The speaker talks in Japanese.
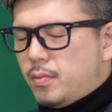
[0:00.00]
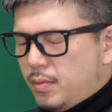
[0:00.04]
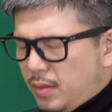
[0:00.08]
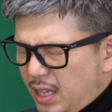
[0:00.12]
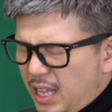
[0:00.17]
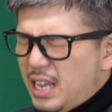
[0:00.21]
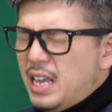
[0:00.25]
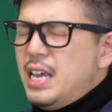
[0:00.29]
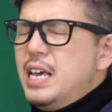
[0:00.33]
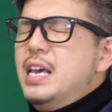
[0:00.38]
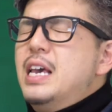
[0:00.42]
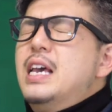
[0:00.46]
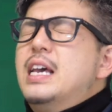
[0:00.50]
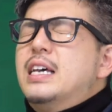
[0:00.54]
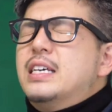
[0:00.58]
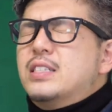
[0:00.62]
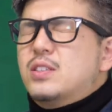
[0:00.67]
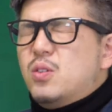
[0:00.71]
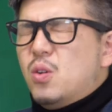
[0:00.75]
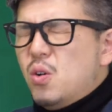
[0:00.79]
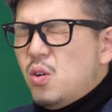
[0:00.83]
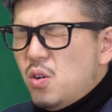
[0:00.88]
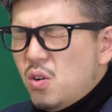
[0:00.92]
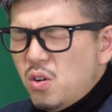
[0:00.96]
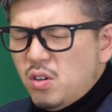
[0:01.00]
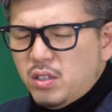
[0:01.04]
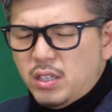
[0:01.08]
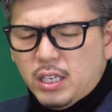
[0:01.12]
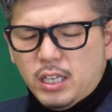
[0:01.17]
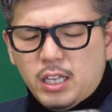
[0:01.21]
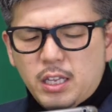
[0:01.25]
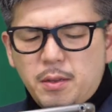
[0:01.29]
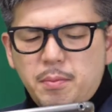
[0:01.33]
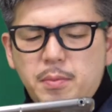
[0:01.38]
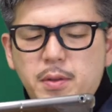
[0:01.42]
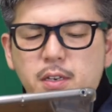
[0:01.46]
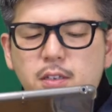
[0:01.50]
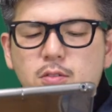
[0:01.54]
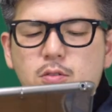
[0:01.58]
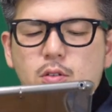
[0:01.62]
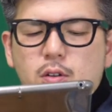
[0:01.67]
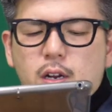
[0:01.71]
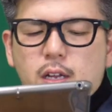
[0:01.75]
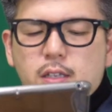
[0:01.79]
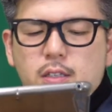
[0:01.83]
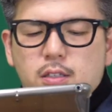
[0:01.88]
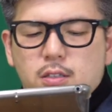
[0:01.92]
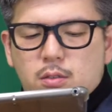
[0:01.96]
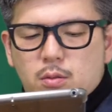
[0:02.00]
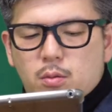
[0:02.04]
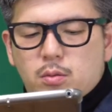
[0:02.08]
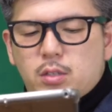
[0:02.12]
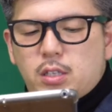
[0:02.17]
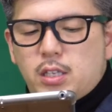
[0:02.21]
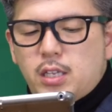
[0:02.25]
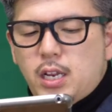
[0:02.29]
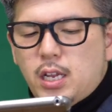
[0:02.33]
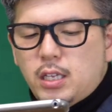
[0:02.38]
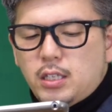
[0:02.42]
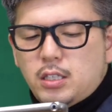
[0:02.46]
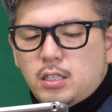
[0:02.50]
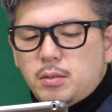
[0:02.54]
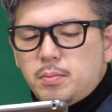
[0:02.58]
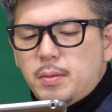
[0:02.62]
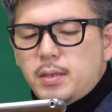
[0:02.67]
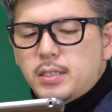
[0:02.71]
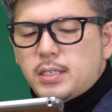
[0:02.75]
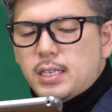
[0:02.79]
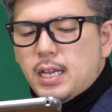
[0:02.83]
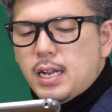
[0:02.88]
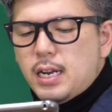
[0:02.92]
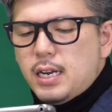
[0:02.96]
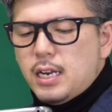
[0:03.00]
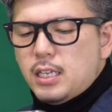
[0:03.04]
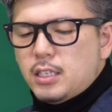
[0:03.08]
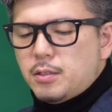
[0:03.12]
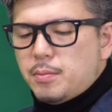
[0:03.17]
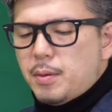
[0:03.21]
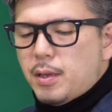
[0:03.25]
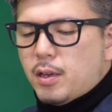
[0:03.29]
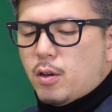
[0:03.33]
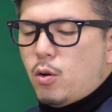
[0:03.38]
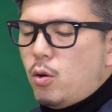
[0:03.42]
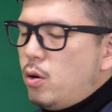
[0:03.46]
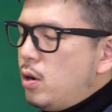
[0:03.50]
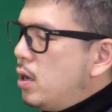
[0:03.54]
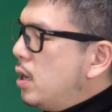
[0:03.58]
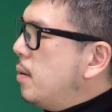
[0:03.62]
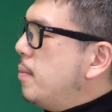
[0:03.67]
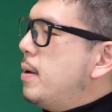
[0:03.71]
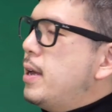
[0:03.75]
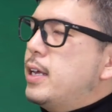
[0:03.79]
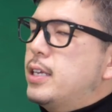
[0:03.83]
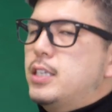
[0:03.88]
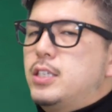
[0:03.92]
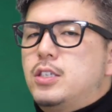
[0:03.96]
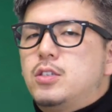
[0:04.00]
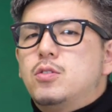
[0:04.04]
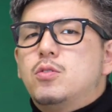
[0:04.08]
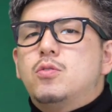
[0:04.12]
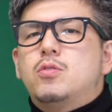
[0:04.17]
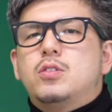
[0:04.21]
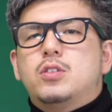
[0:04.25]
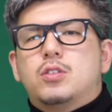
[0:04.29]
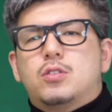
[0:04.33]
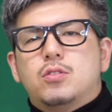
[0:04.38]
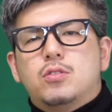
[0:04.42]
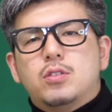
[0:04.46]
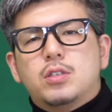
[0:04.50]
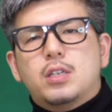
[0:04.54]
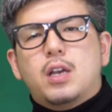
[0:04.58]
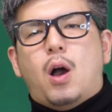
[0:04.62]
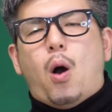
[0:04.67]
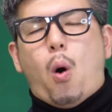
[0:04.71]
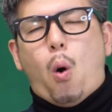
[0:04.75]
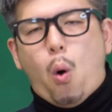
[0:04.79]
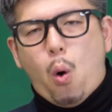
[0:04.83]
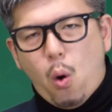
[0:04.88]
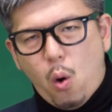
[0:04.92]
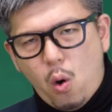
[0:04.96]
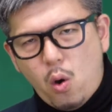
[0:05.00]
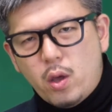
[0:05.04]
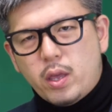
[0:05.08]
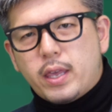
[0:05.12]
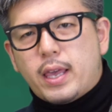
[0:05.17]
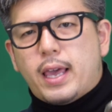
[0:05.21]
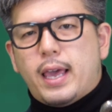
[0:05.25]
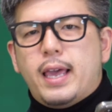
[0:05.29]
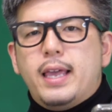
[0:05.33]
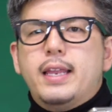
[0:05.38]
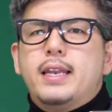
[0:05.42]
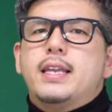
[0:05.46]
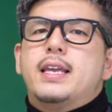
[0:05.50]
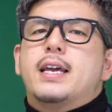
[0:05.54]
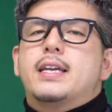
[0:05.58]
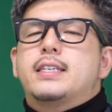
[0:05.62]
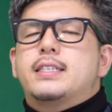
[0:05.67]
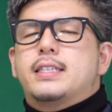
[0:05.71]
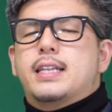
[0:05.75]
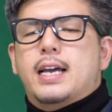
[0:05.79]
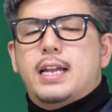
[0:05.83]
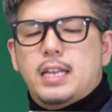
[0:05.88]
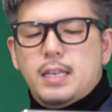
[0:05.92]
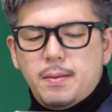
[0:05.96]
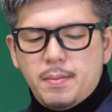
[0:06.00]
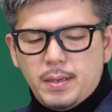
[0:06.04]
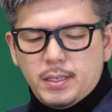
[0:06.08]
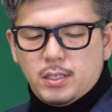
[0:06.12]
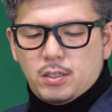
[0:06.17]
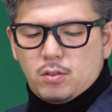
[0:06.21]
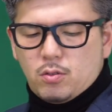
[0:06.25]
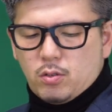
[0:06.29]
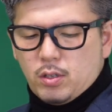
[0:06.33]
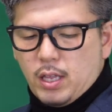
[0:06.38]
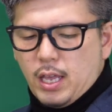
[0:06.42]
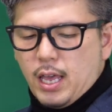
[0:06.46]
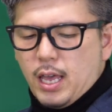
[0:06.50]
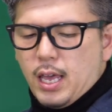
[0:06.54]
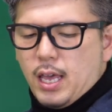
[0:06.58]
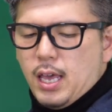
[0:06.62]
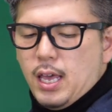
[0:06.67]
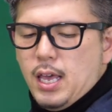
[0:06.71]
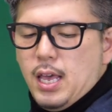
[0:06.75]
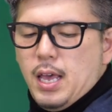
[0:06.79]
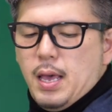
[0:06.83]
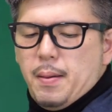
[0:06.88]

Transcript: で総合的に見るとなんですけど、に列目さん列目、これがまあ非常に数字が多いエリアになりますので、